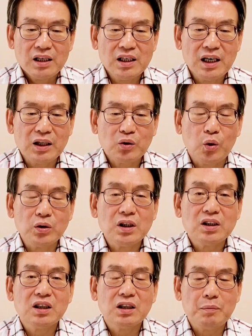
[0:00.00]
이러한
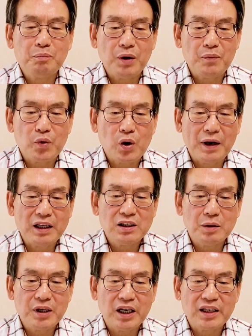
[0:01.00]
공직선거법
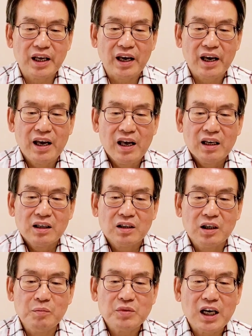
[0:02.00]
위반 혐의에 대해
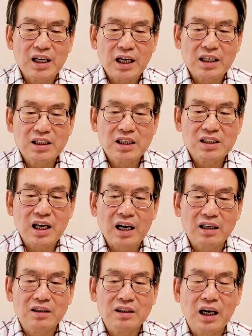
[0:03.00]
검사 사칭
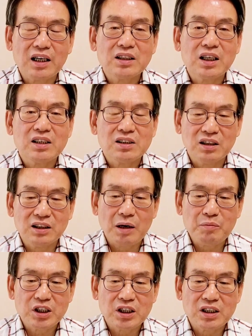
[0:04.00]
사건 당시에
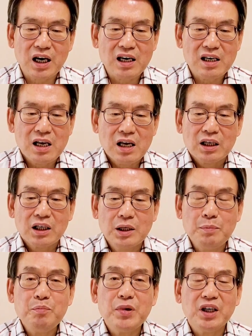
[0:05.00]
성남시장
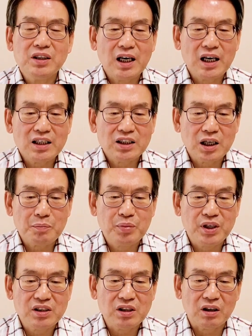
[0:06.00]
김병량 씨의
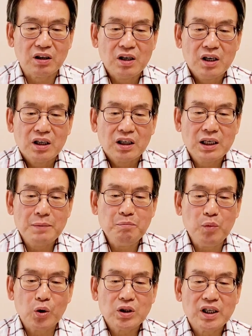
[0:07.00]
비서
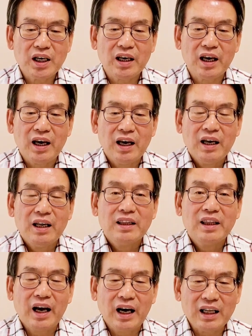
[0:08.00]
김모 씨에게
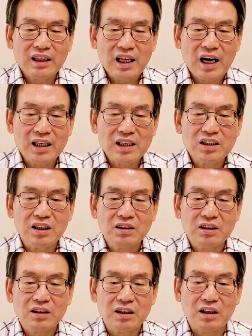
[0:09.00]
내가
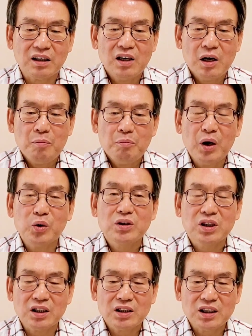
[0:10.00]
타깃이었던 거
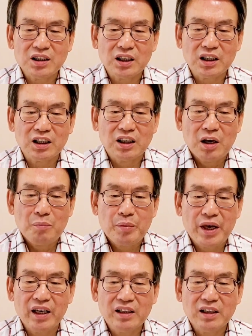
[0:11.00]
매우 정치적인
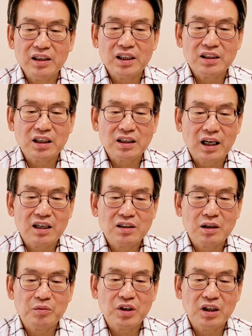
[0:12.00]
배경이
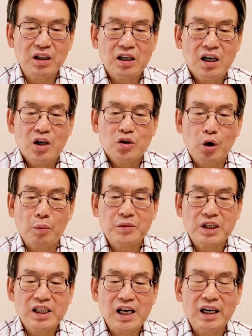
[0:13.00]
있었다는 점 등을
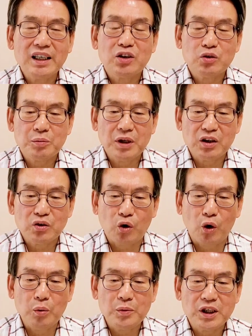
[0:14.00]
좀 이야기해주면
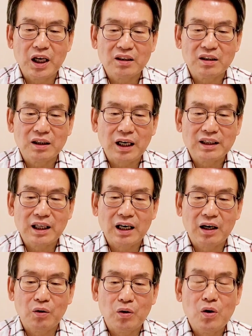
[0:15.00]
도움이 될 것
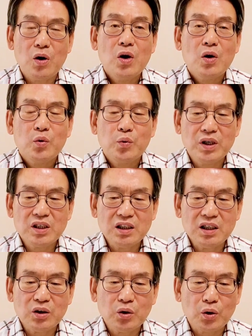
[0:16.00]
같아라고
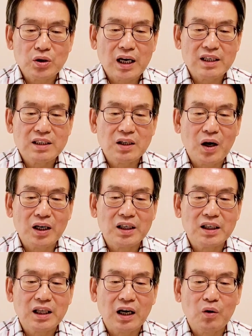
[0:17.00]
위증을 교사한
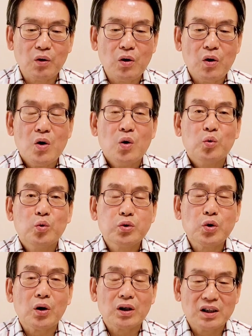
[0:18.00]
정황이 있다고
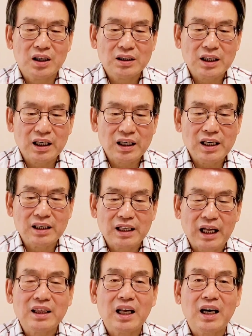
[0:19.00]
구속영장에
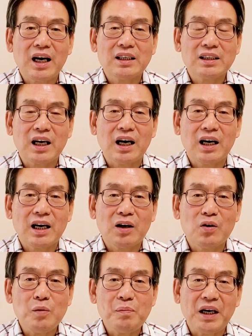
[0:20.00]
나타나
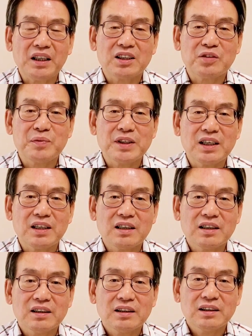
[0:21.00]
있다라고 밝혔습니다.
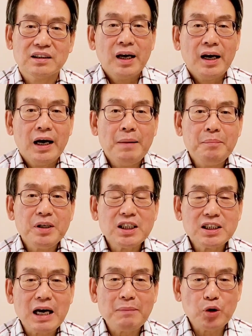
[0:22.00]

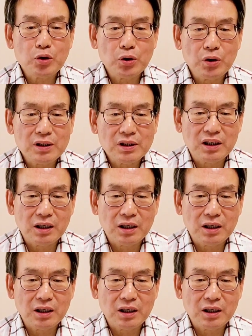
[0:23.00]
MBC 3노조는